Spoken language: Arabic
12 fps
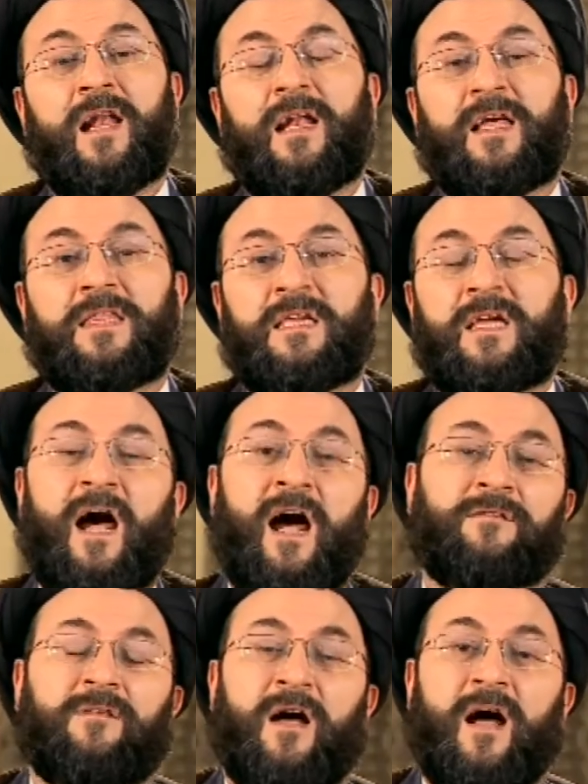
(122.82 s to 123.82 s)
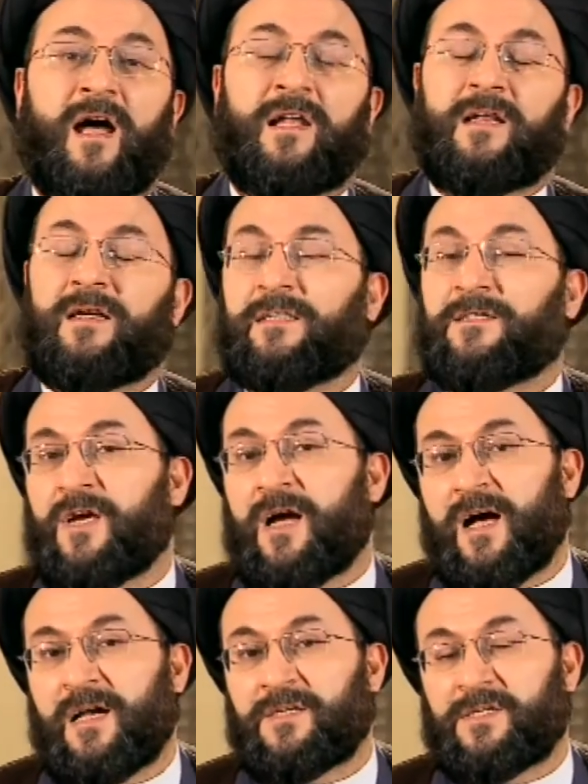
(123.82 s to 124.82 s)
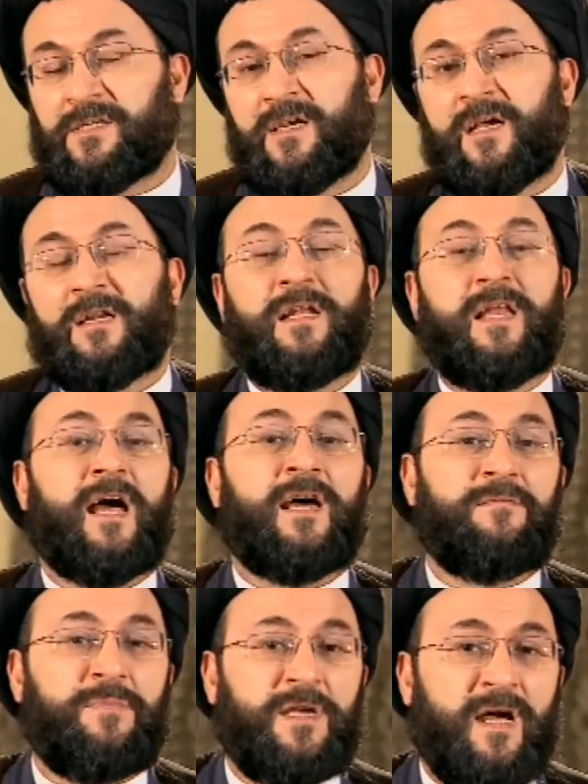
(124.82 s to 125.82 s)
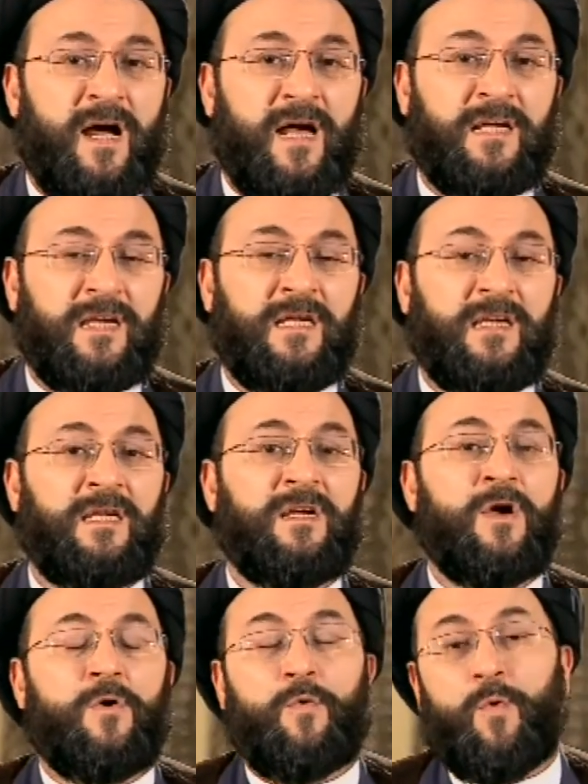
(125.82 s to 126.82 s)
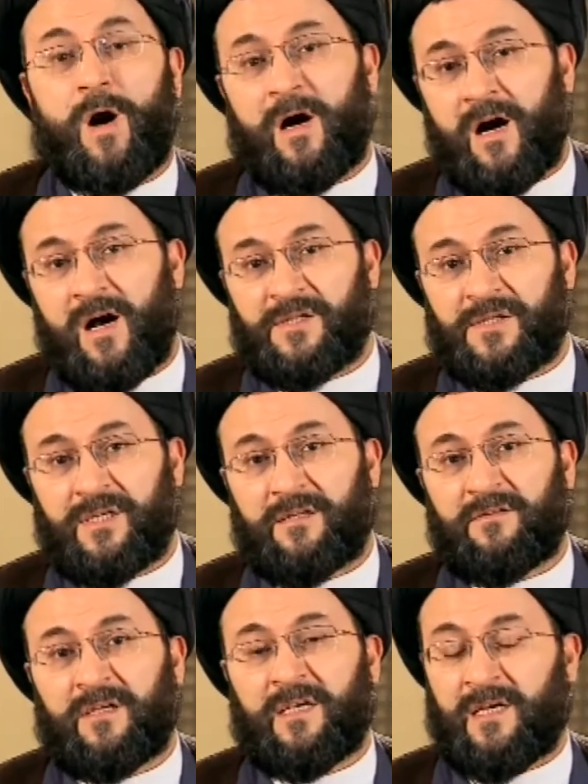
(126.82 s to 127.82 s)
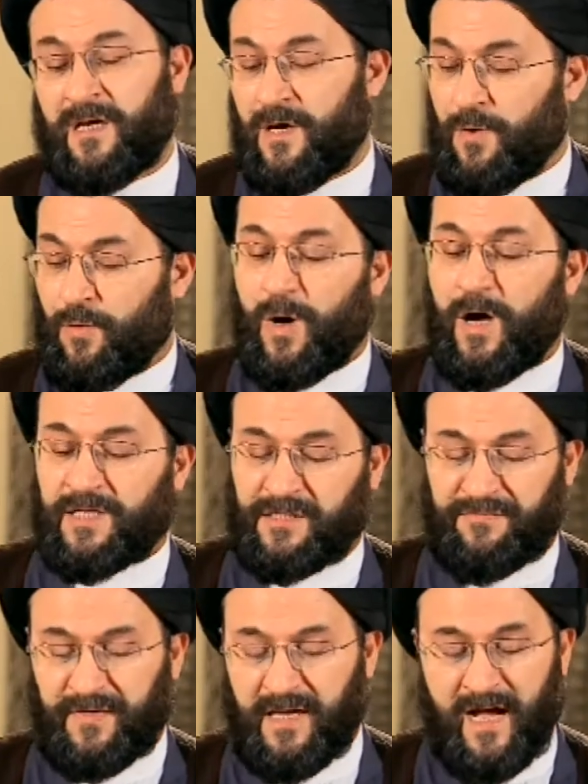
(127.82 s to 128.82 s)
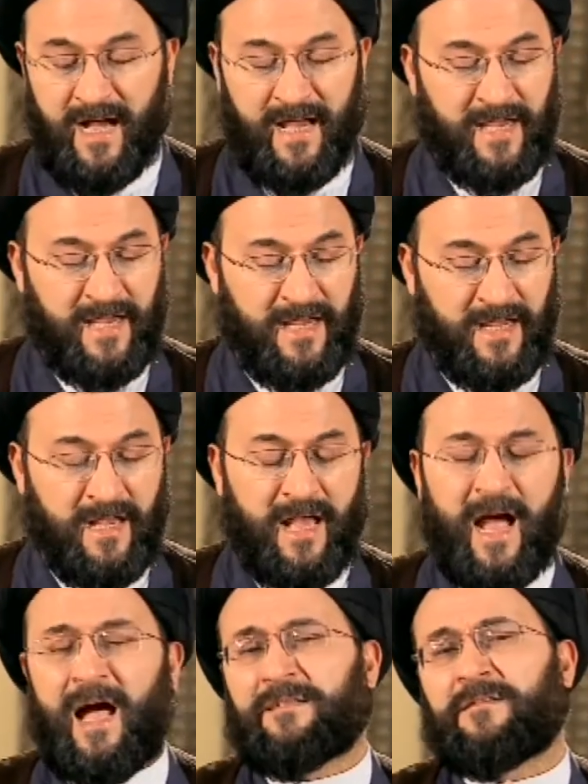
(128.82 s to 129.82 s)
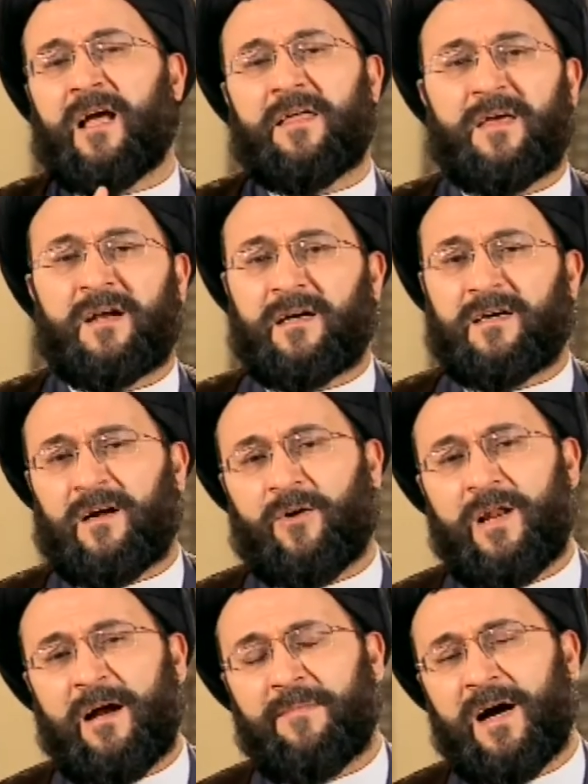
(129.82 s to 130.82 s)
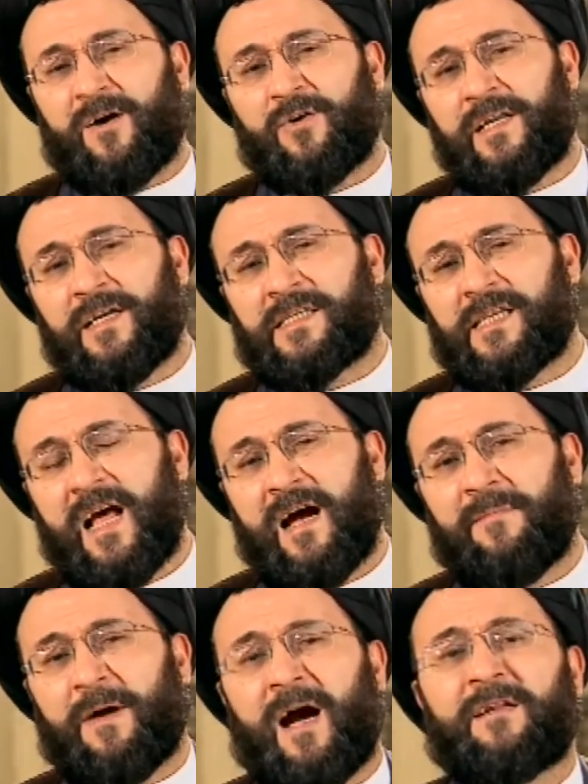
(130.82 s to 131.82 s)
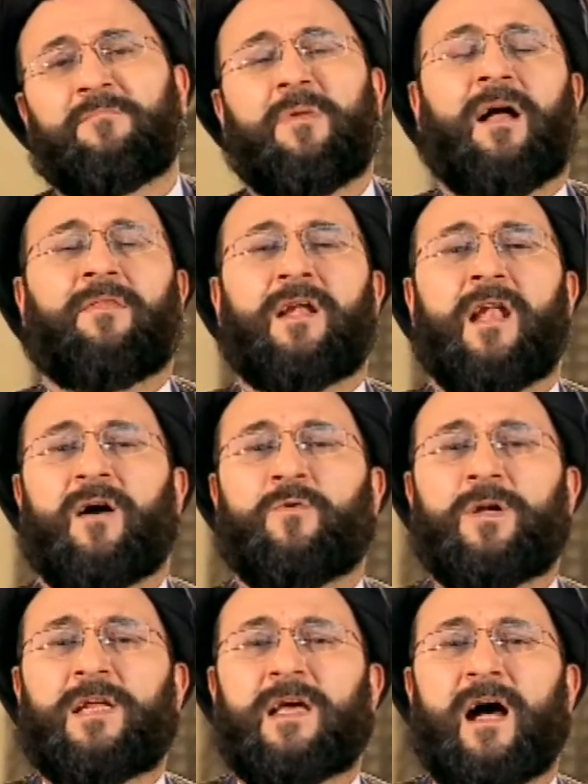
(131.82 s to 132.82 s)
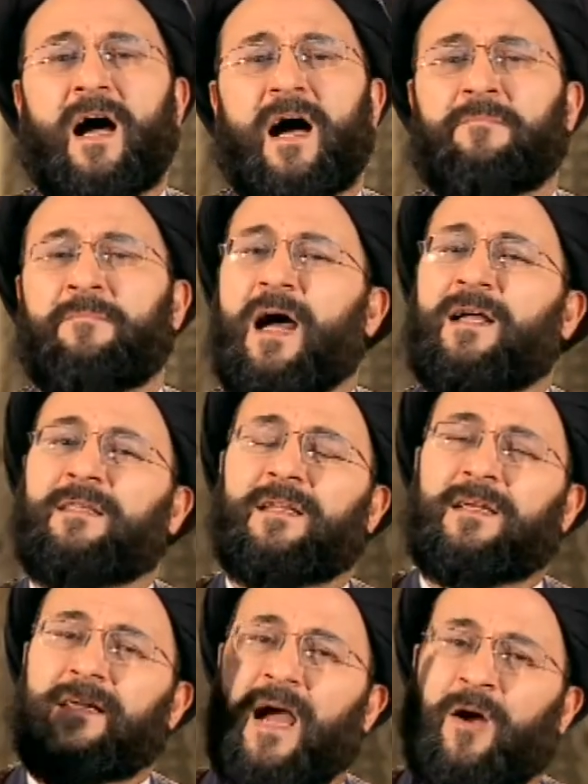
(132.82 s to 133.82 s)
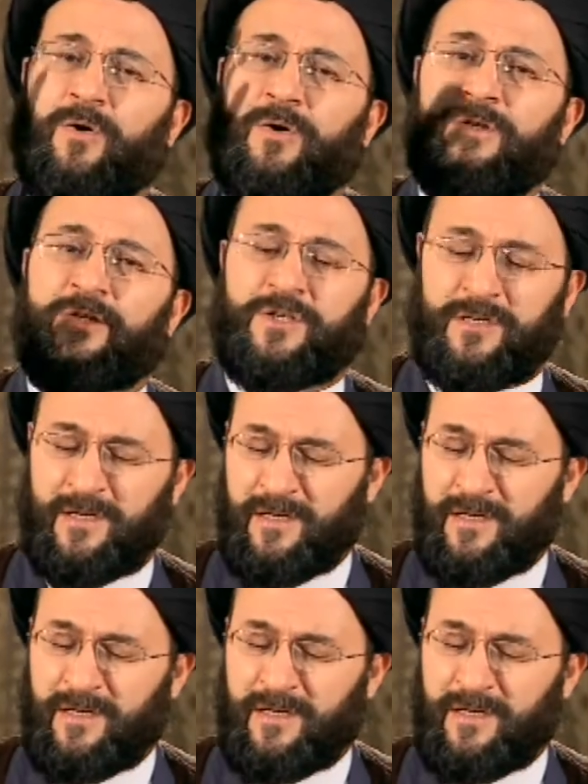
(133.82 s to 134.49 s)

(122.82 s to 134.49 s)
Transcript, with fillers: الذي اعطى الاعجاز لانبيائه وخاصته واصفيائه حتى ذكر علماء الاسلام عن بعض الاولياء ما ادري يحج